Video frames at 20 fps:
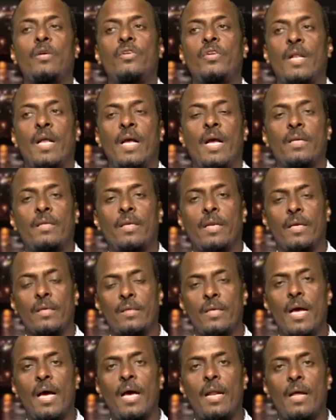شركات
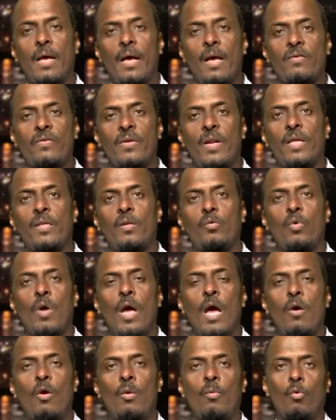القطاع الخاص التي
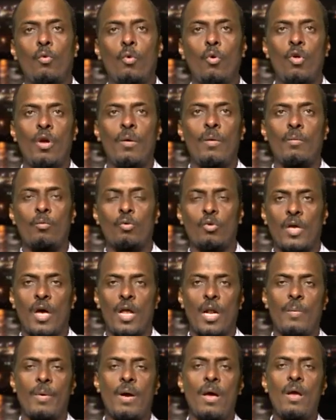تحاول بكل يوم
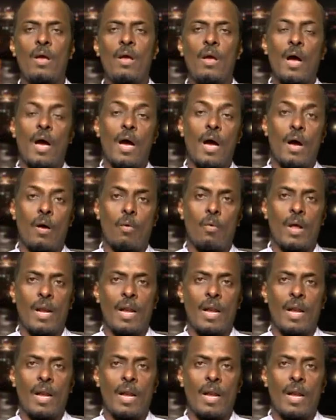المضاربه آه،